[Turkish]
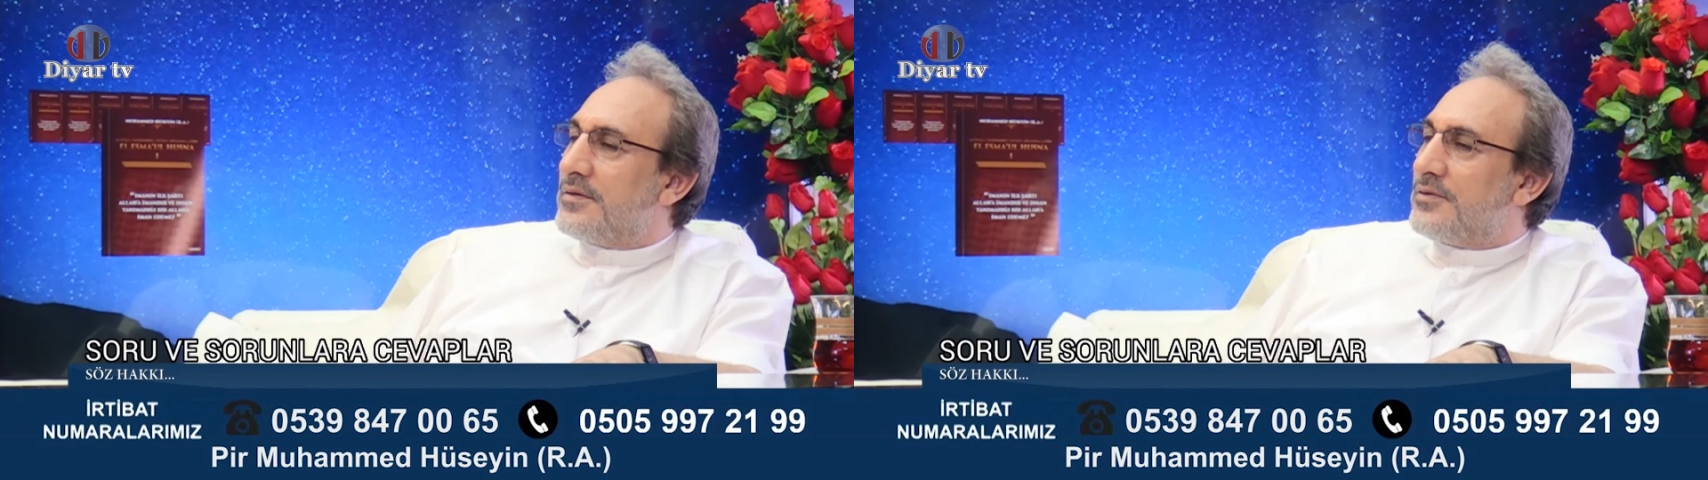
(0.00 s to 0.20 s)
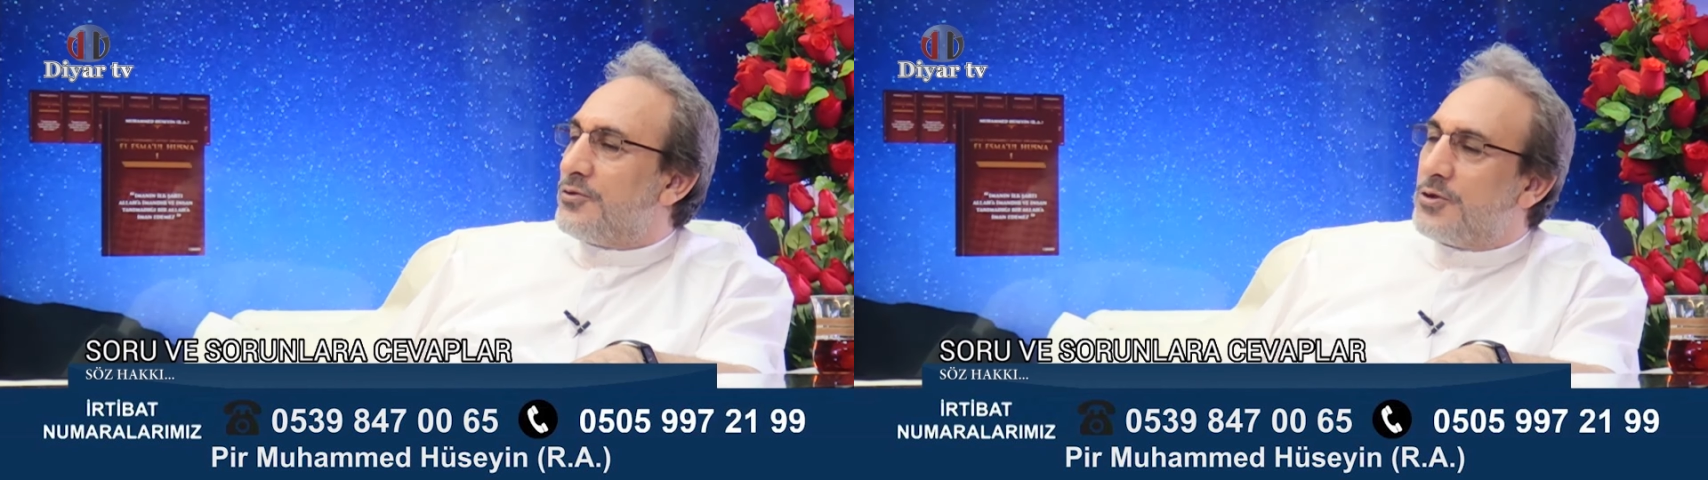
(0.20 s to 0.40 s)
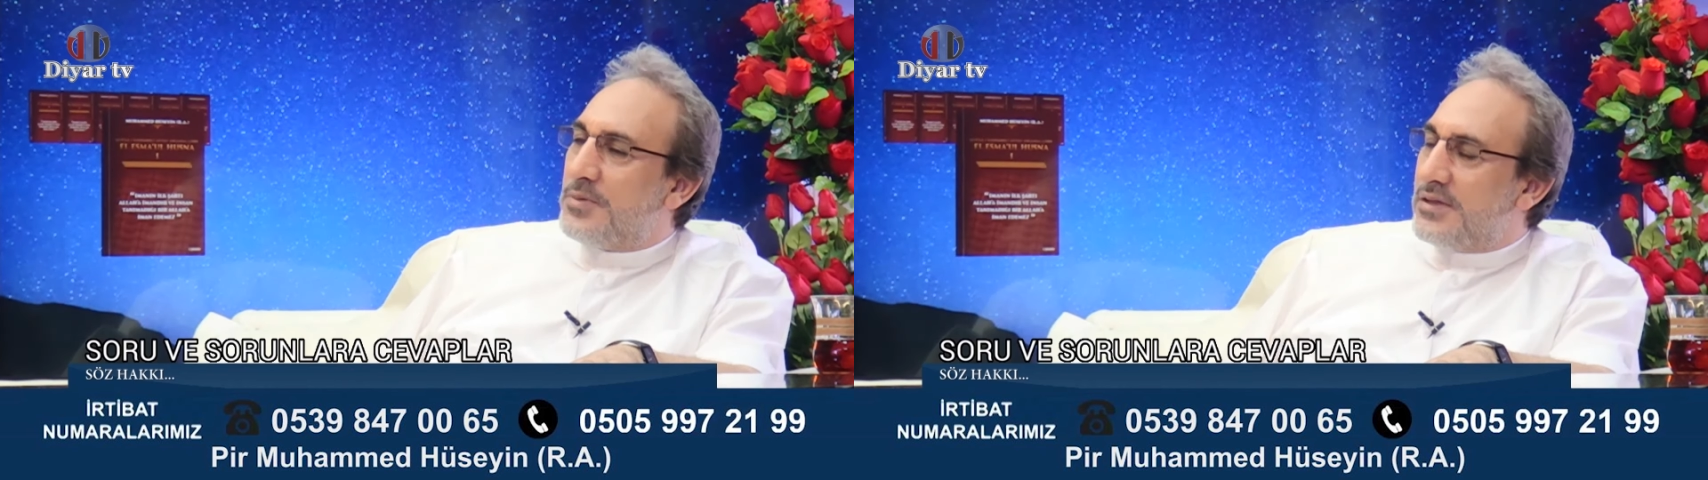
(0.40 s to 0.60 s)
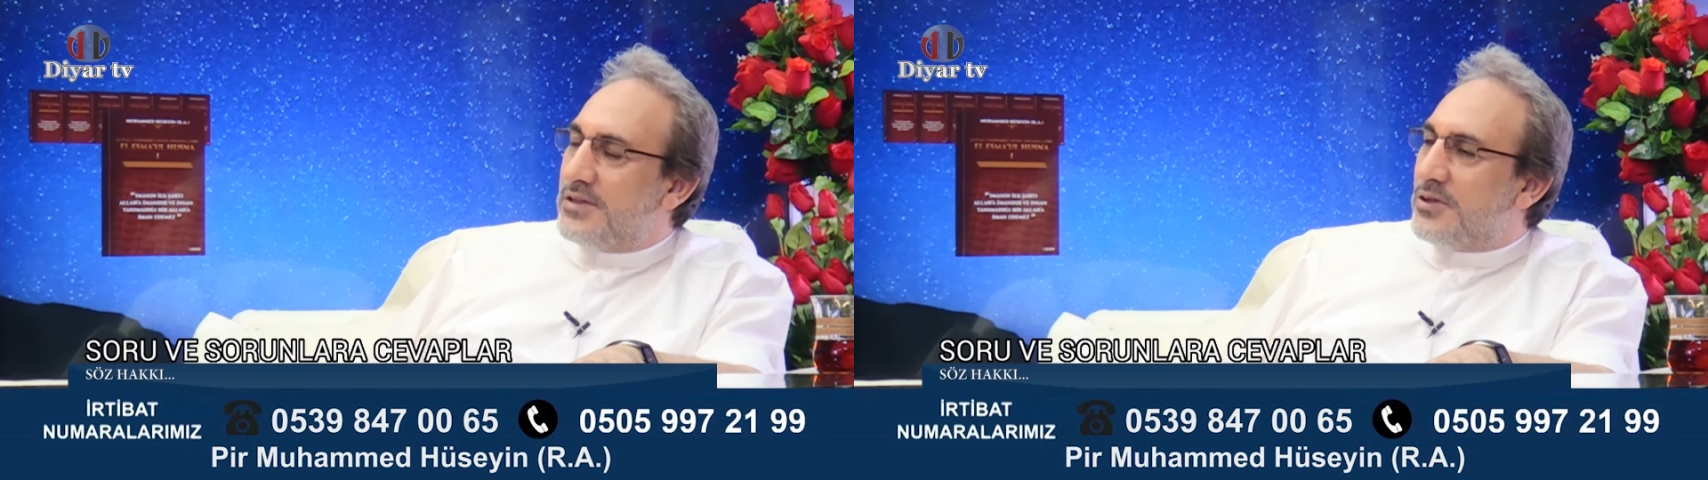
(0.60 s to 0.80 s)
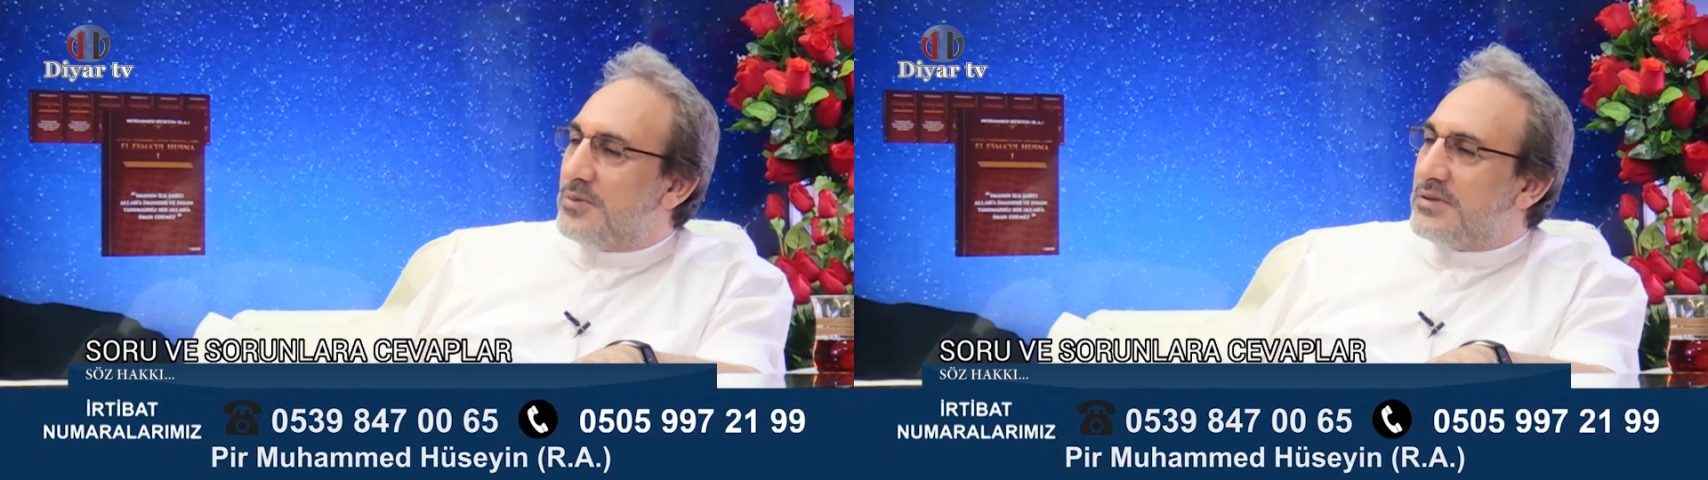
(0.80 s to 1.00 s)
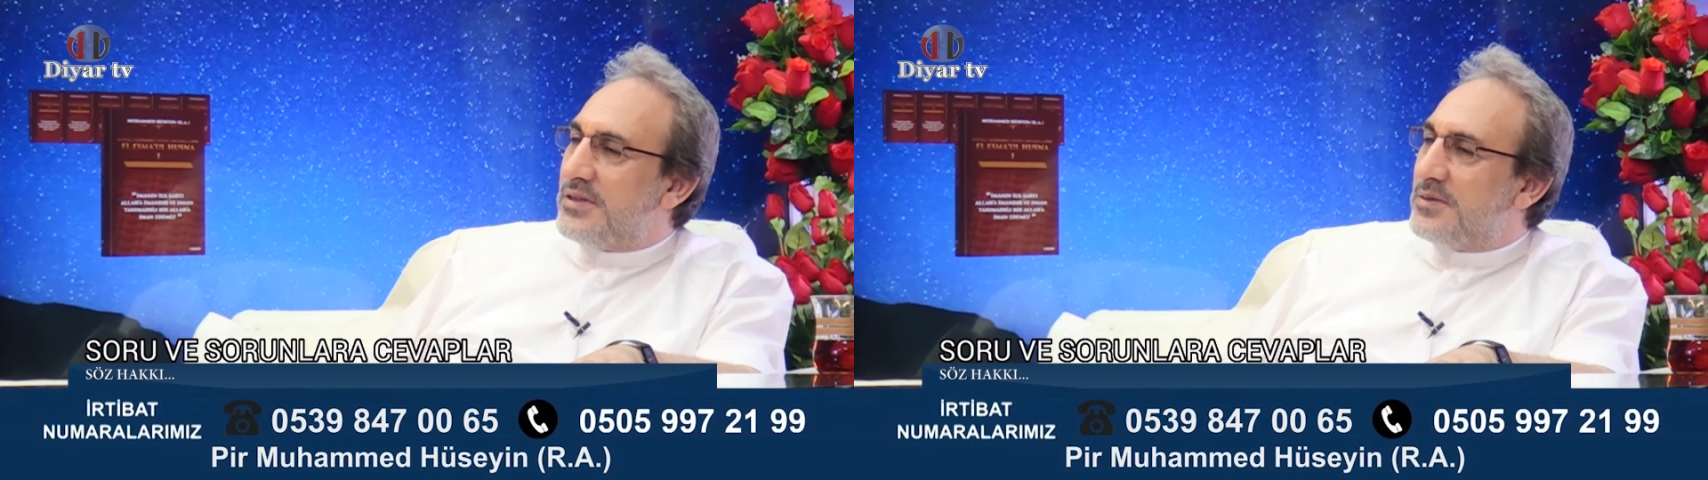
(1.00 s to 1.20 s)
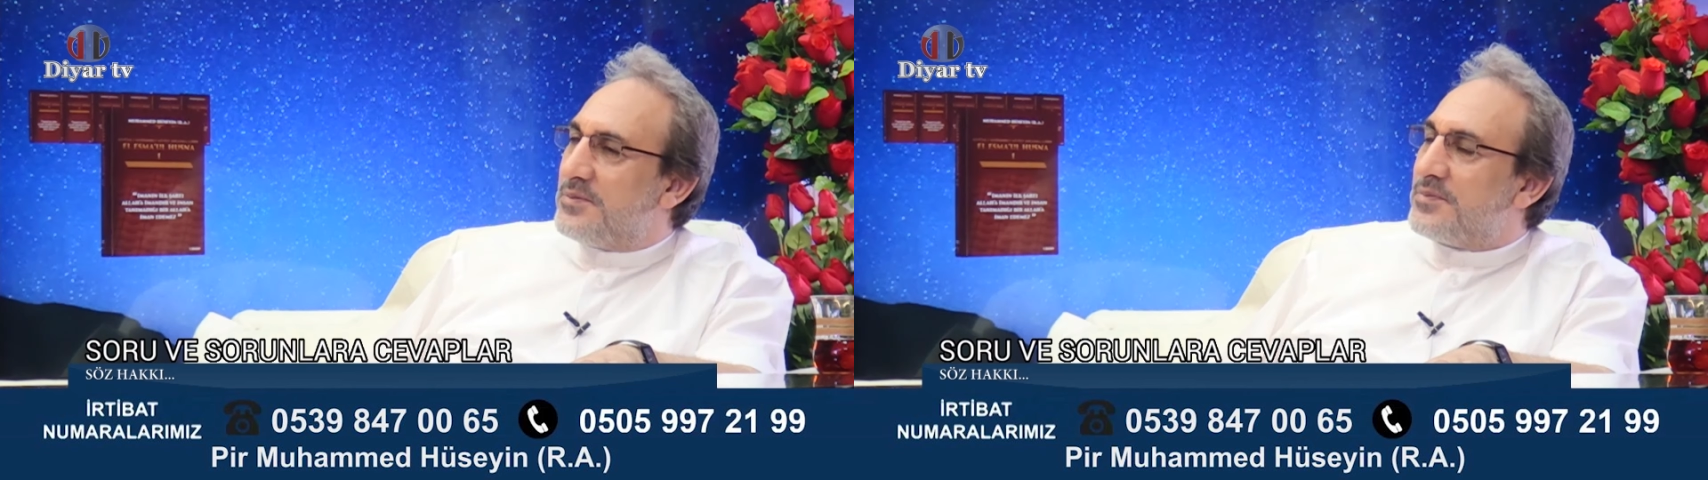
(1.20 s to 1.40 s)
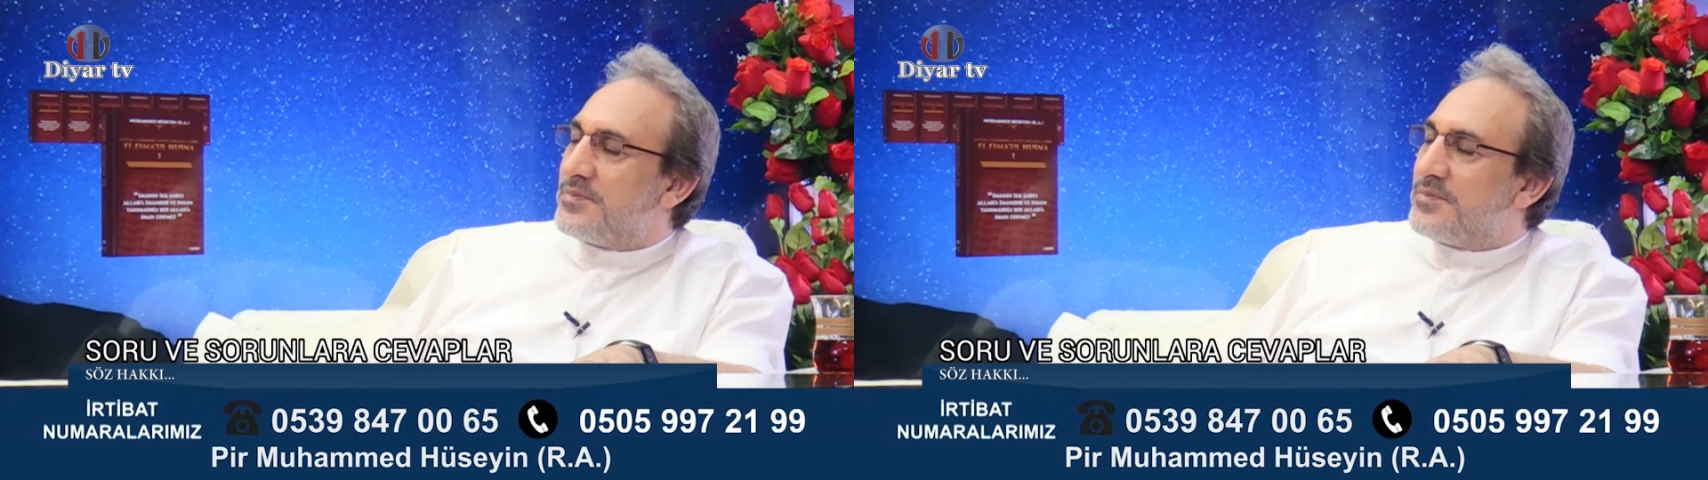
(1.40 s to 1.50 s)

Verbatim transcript: Yürümeye devam edelim.